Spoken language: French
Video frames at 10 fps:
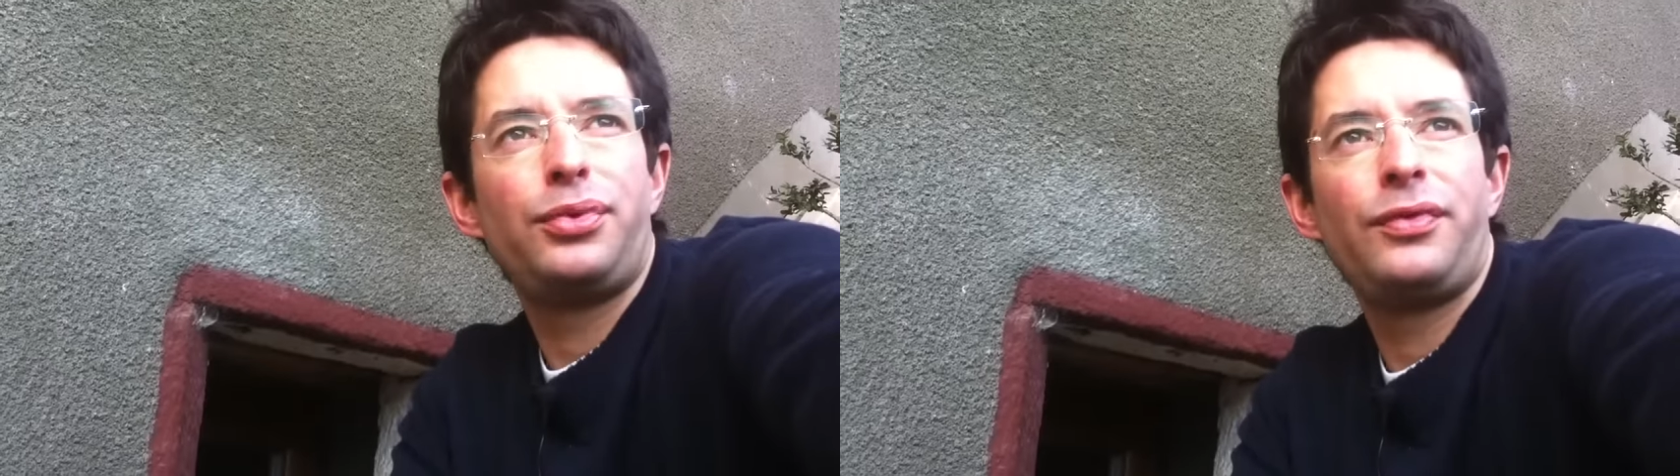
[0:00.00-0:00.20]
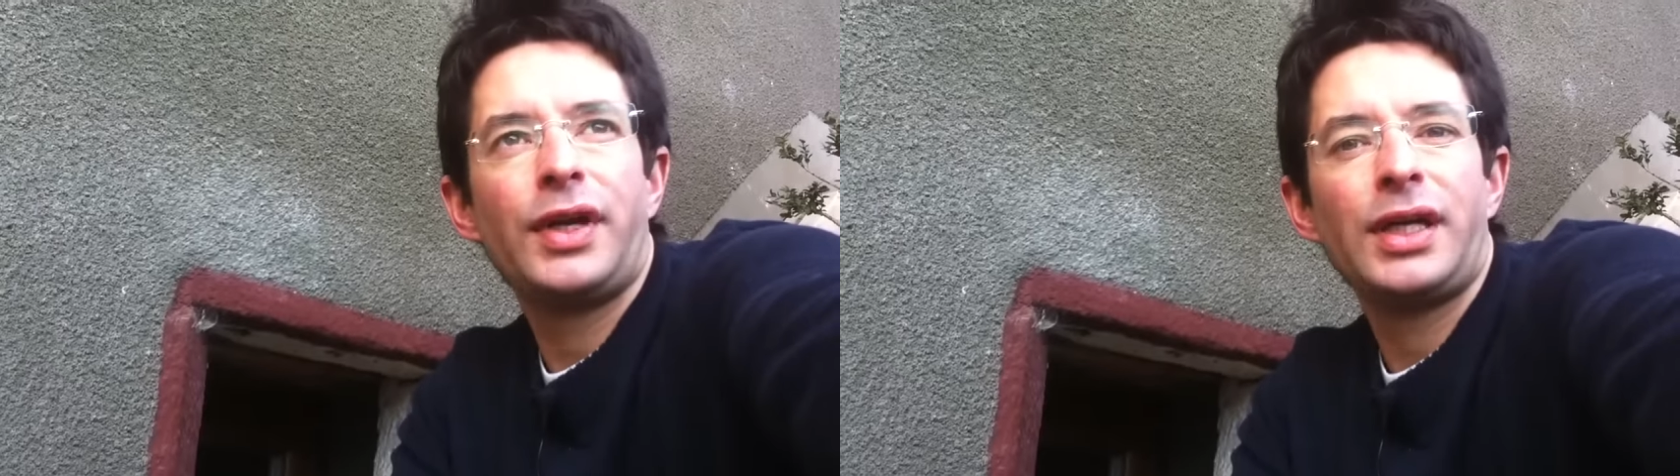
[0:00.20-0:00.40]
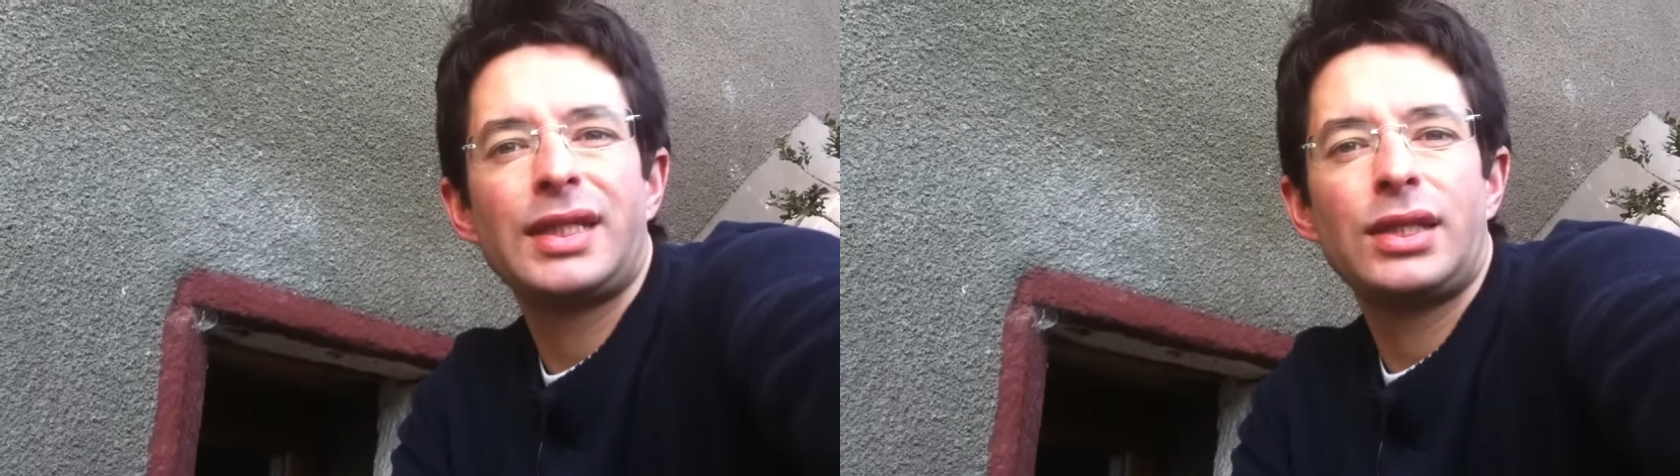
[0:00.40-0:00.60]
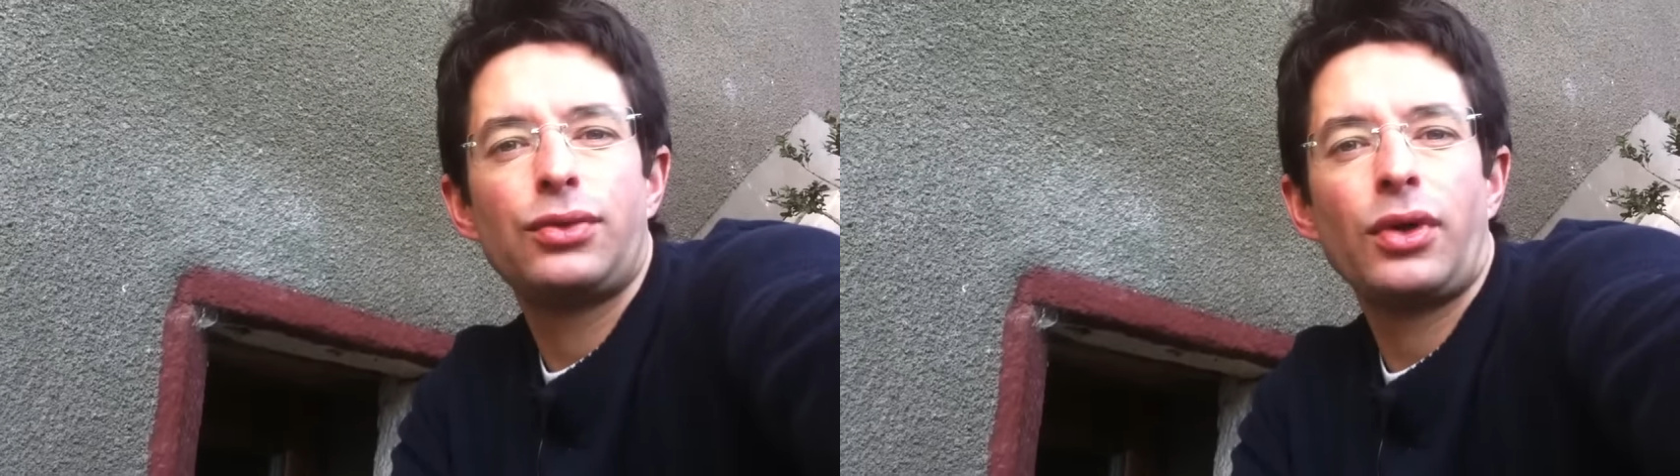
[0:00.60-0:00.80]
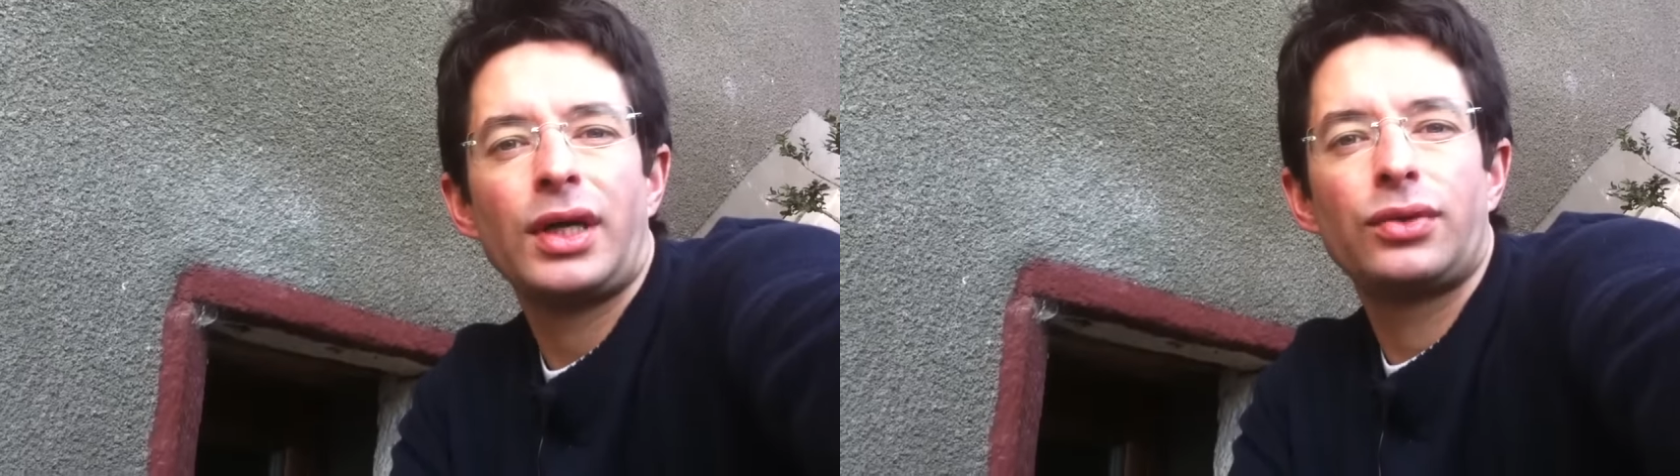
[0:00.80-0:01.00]

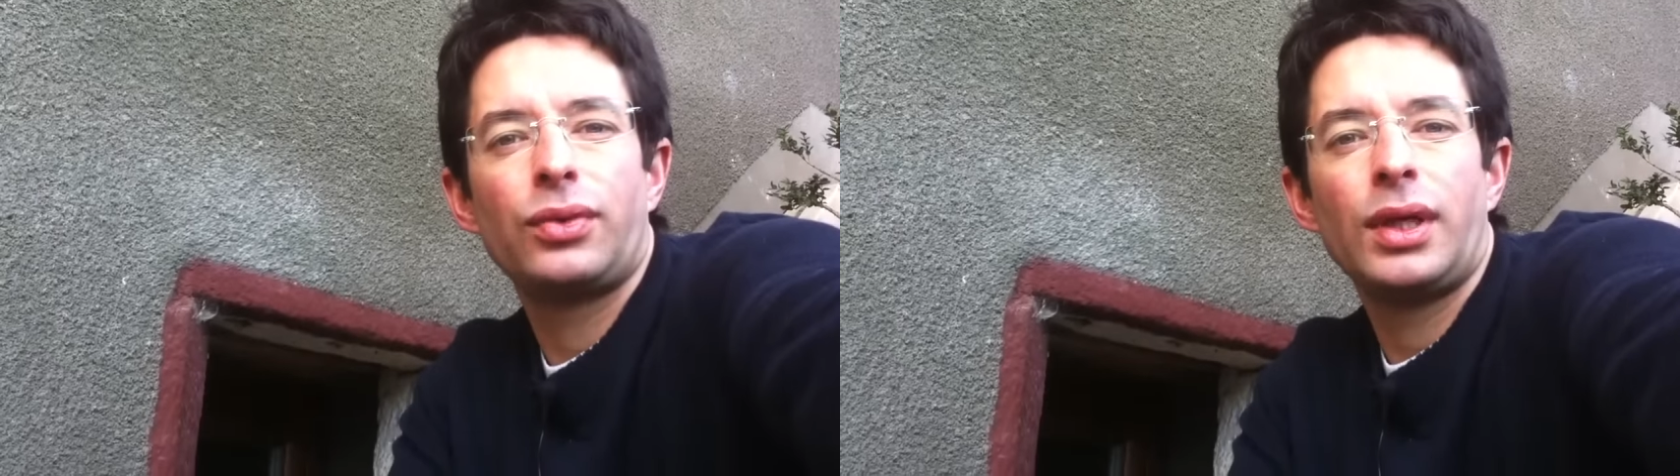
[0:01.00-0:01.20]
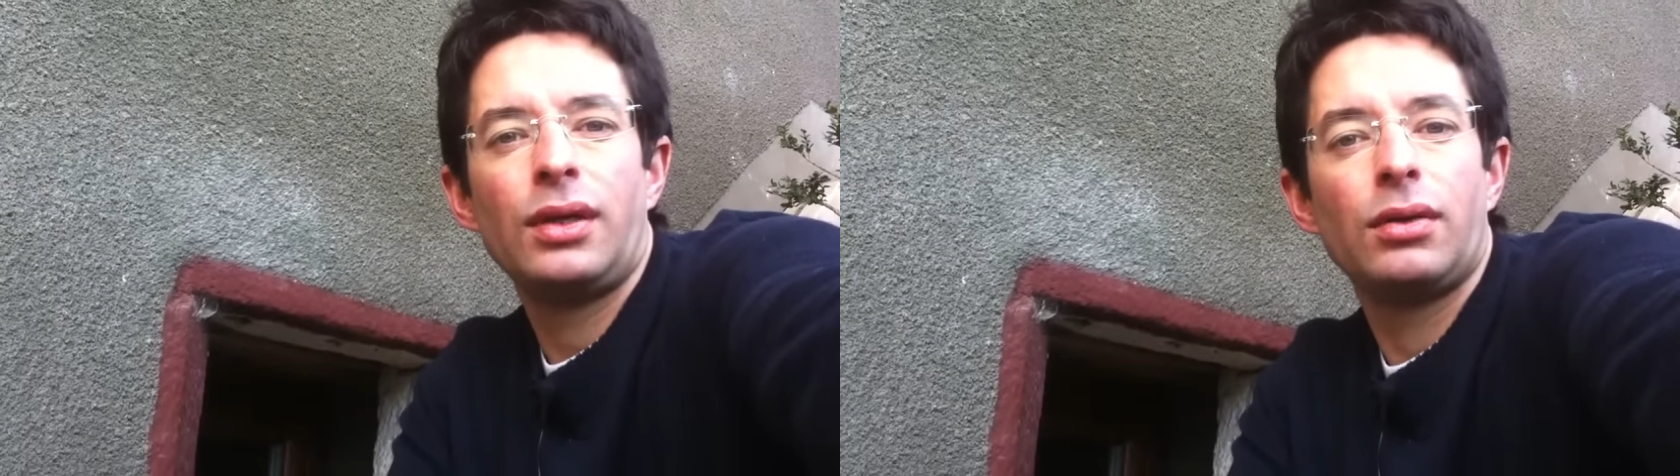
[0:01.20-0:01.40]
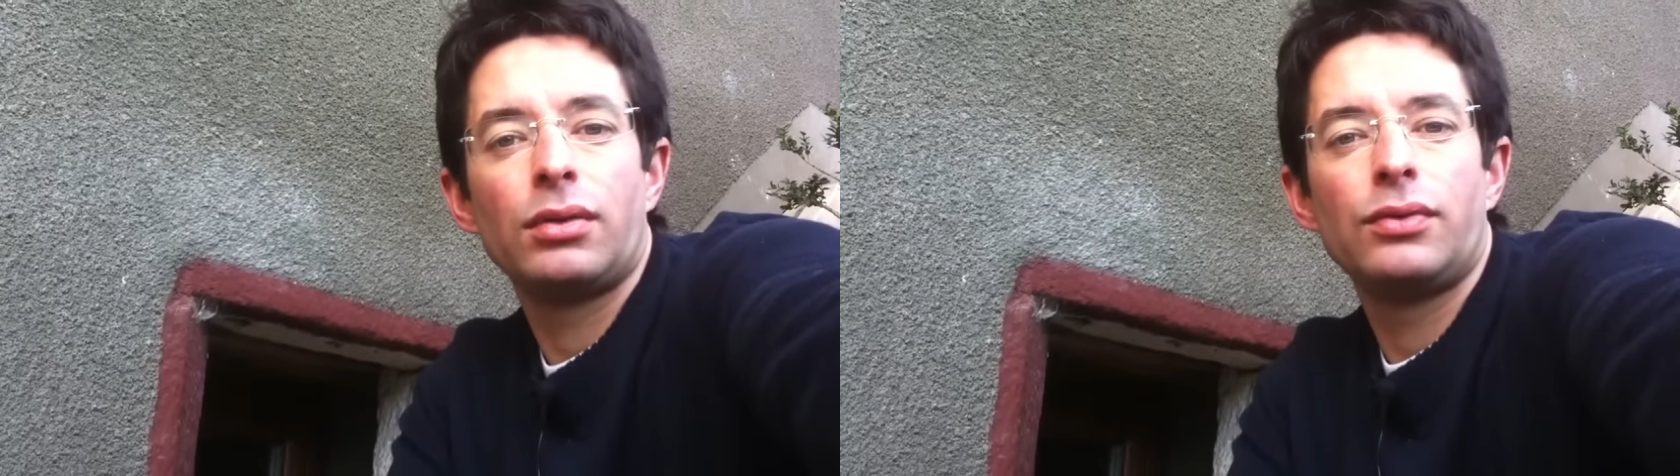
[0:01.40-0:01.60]
pulvérisateur actuel euh,